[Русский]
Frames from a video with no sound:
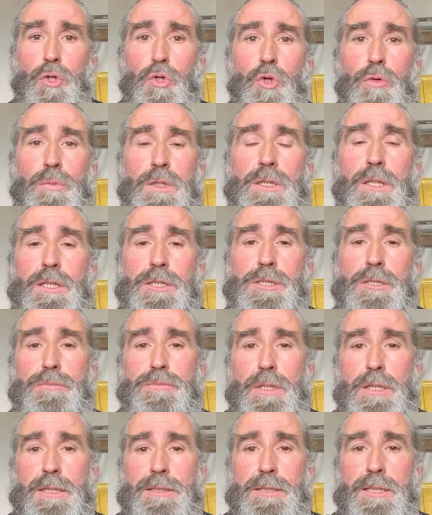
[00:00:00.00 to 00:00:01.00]
Но мы должны
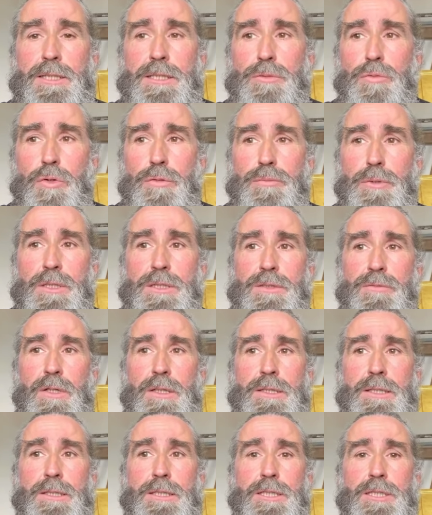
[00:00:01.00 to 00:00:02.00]
показать свое
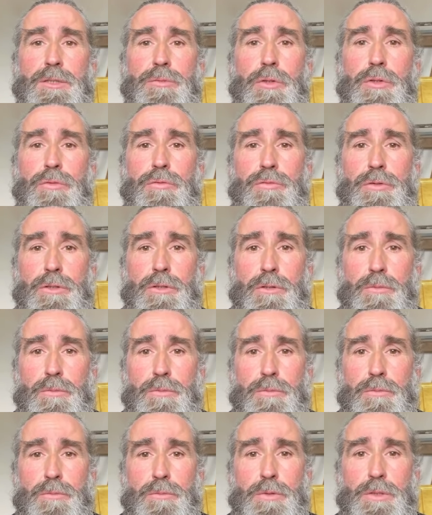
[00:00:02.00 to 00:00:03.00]
произволение, свою
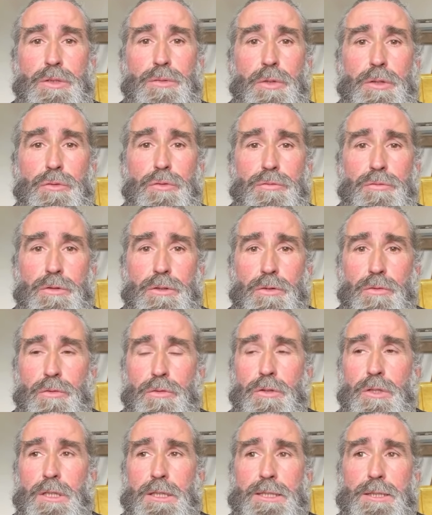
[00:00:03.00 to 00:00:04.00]
веру, и свою
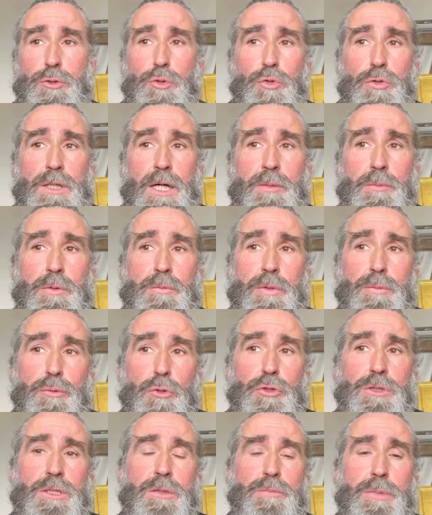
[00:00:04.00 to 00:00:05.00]
веру. И трудами мы
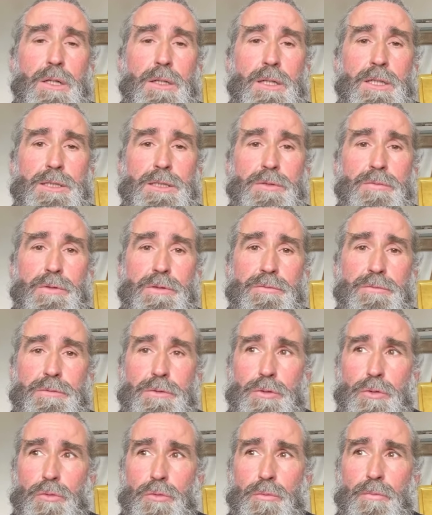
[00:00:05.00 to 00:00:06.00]
просто показываем
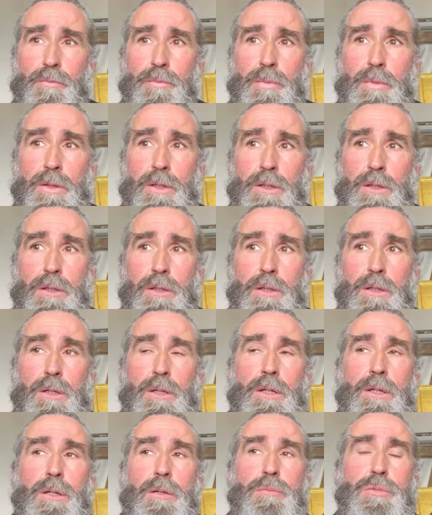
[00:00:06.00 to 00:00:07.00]
веру.
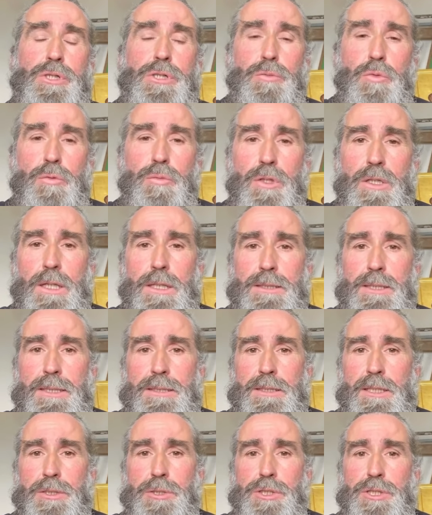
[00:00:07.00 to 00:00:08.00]
Почему
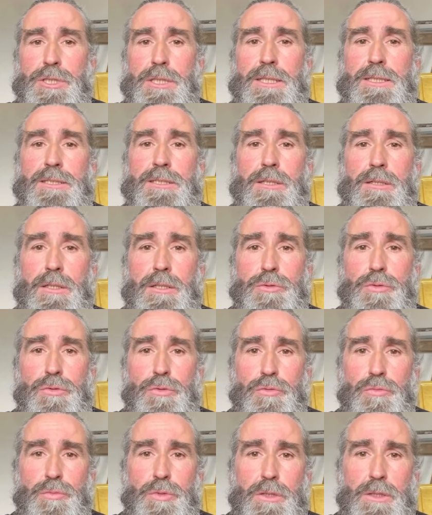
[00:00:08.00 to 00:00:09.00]
благодать не очищает сразу,
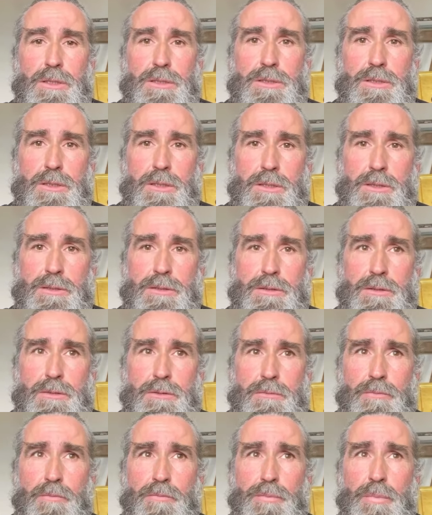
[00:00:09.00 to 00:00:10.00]
не убирает страсти?
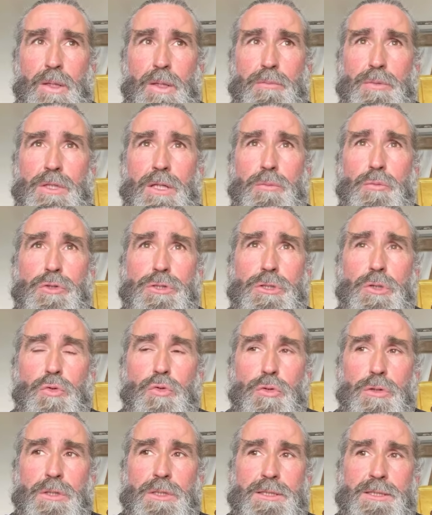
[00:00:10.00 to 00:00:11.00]
Потому что
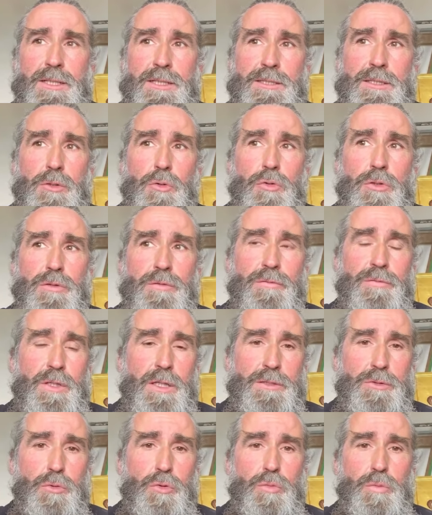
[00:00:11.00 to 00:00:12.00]
гордость настолько в
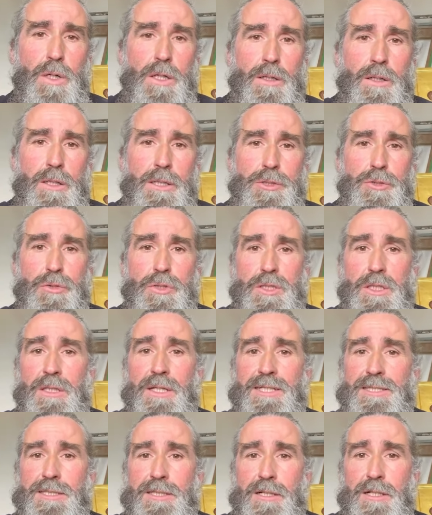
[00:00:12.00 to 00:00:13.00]
нас глубока, что если
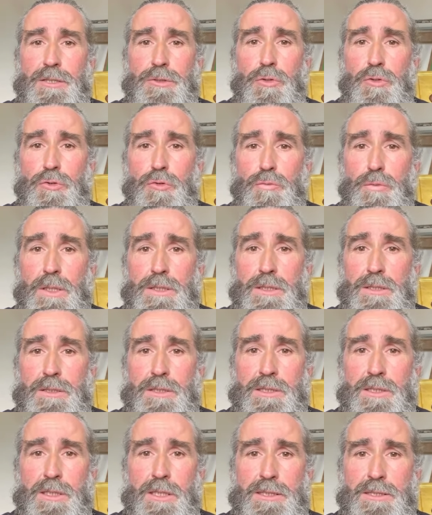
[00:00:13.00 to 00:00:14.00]
нас сразу освободить
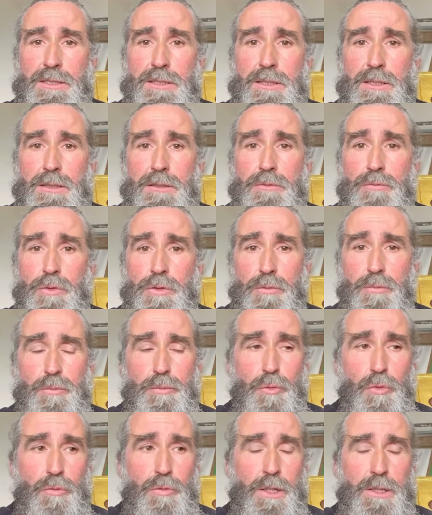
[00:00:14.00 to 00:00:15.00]
от страстей, вот
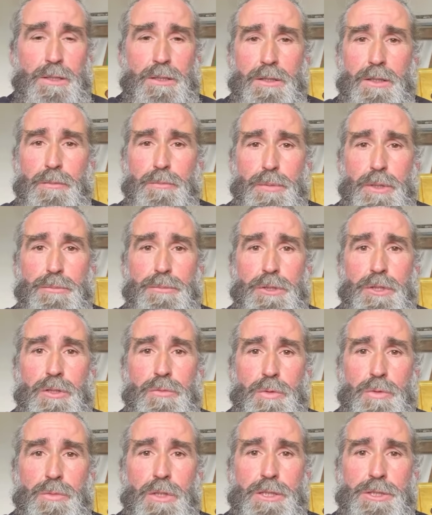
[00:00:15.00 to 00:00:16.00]
буквально там при
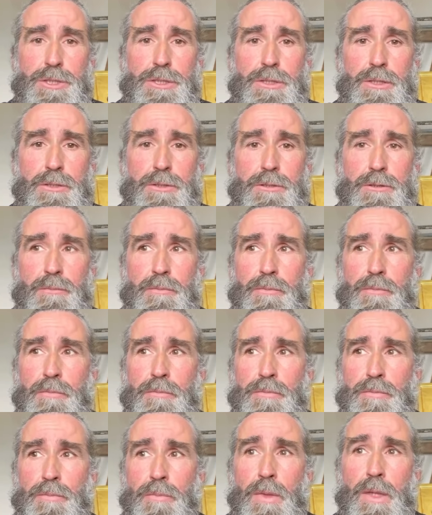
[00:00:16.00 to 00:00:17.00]
первом обращении,
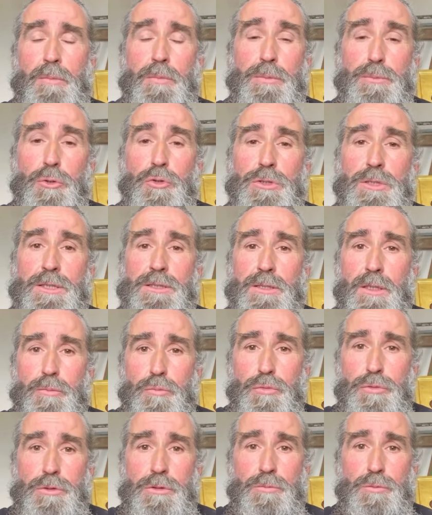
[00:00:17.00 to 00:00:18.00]
мы просто
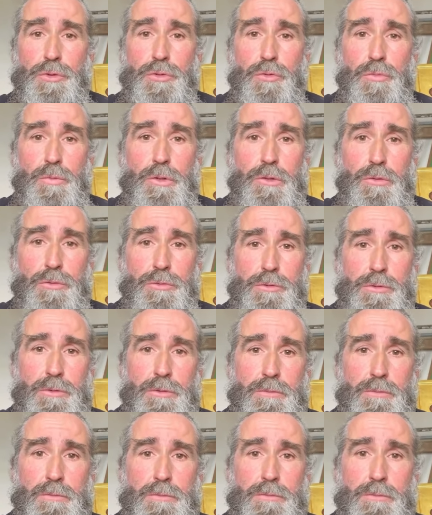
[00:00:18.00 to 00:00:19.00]
забудем, что мы люди.
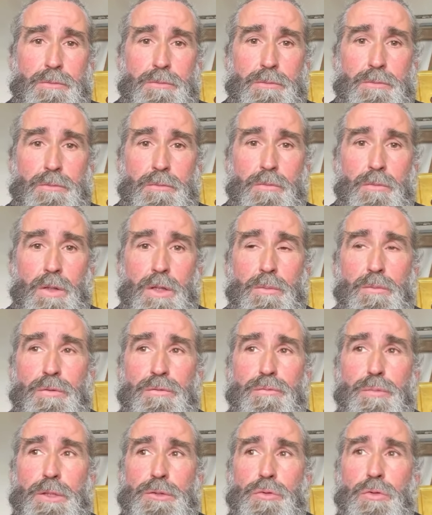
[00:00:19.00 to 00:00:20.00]
Мы
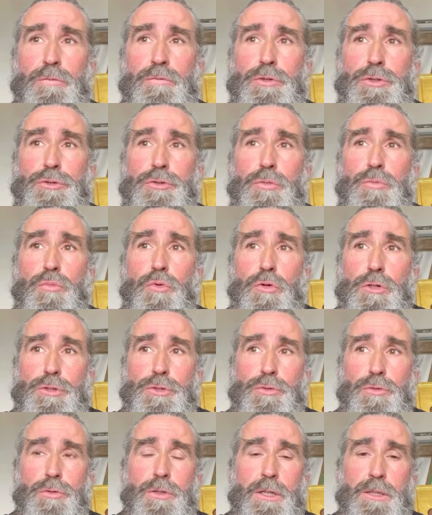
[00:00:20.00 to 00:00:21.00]
впадем в еще
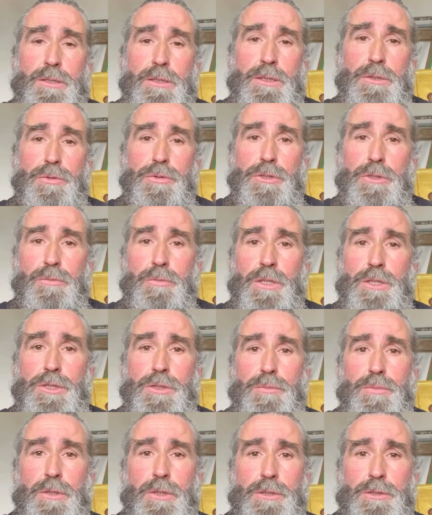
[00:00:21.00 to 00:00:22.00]
большую гордыню, чем
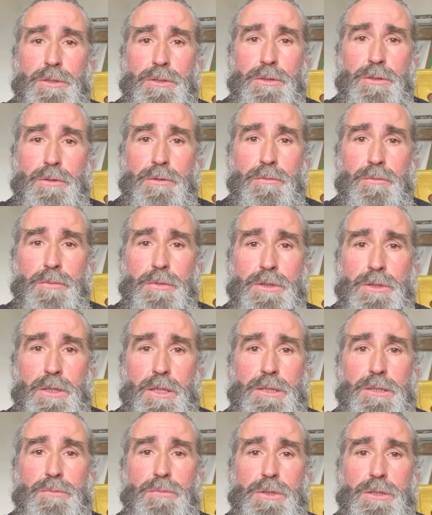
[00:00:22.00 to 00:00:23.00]
наши праотцы, и
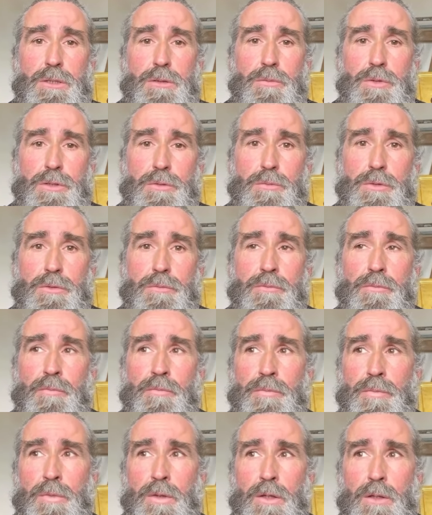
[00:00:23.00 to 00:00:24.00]
станем демонами.
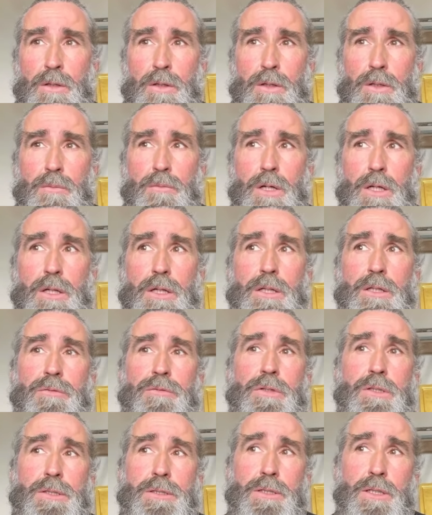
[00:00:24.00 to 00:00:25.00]
Макарий
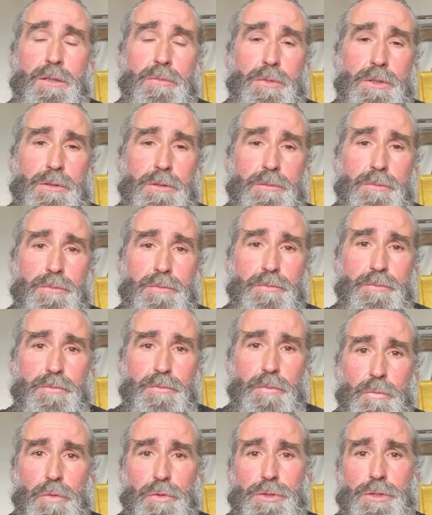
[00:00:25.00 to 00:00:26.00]
Великий об этом
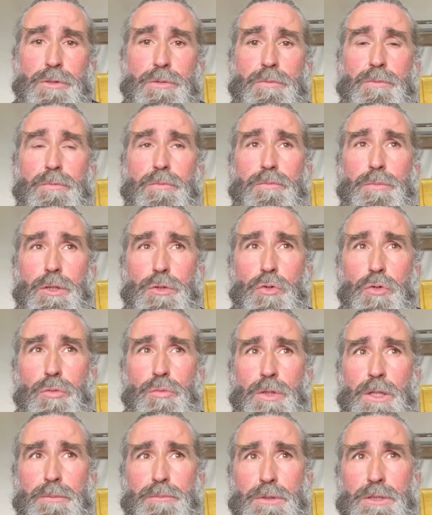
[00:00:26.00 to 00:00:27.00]
очень
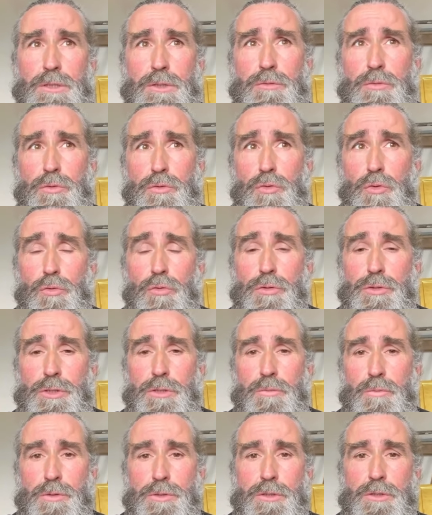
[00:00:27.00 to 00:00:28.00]
подробно описывает. Кто
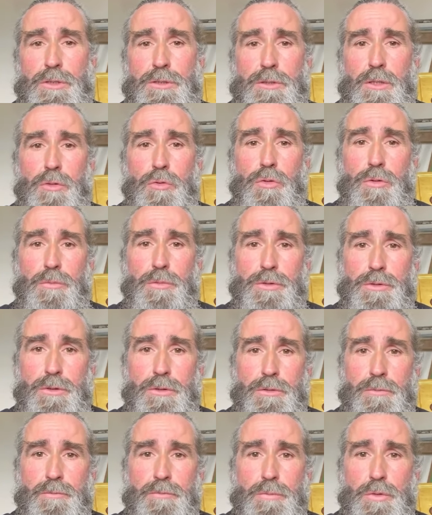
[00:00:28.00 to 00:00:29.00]
хочет, может
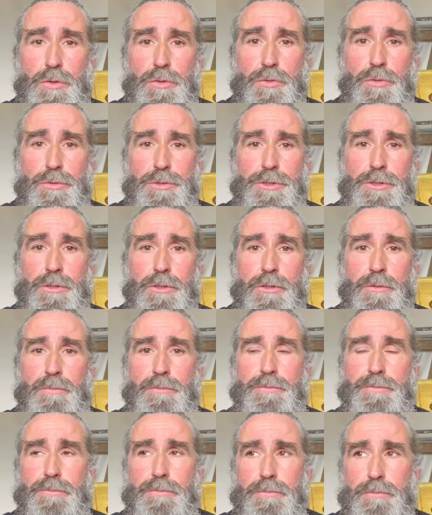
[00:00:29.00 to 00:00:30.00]
ознакомиться с
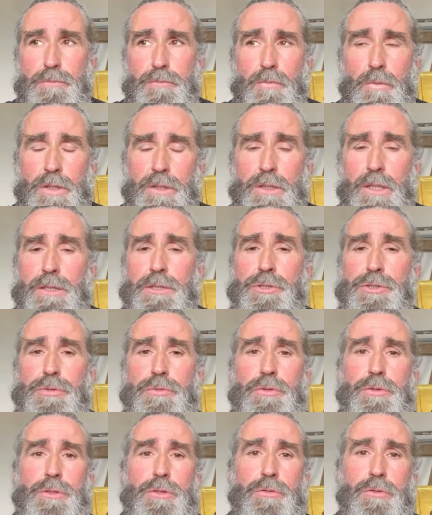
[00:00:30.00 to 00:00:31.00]
источником. Я
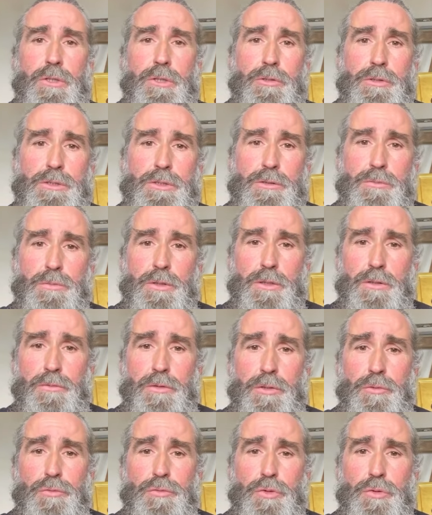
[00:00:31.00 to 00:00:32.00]
ничего не говорю от себя,
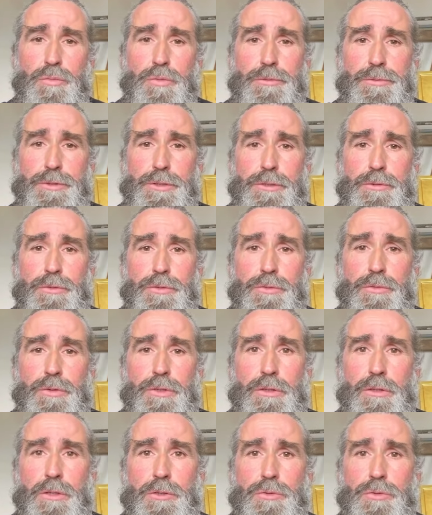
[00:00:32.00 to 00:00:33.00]
говорю все по учению
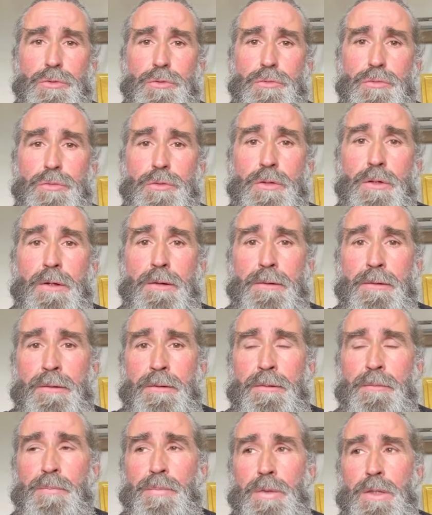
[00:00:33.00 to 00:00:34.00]
святых отцов.
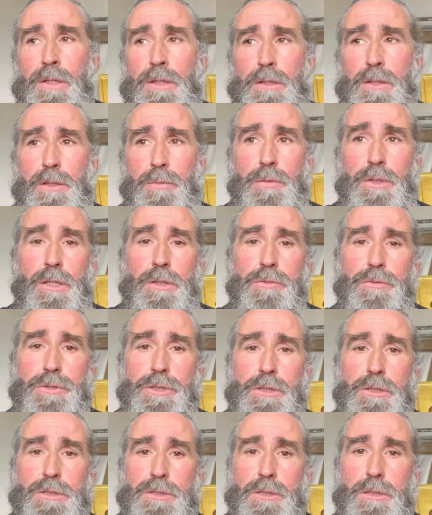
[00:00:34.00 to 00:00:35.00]
И как меня
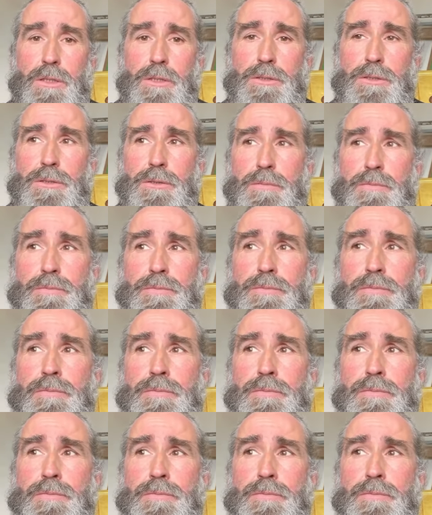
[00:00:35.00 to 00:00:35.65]
научили старцы.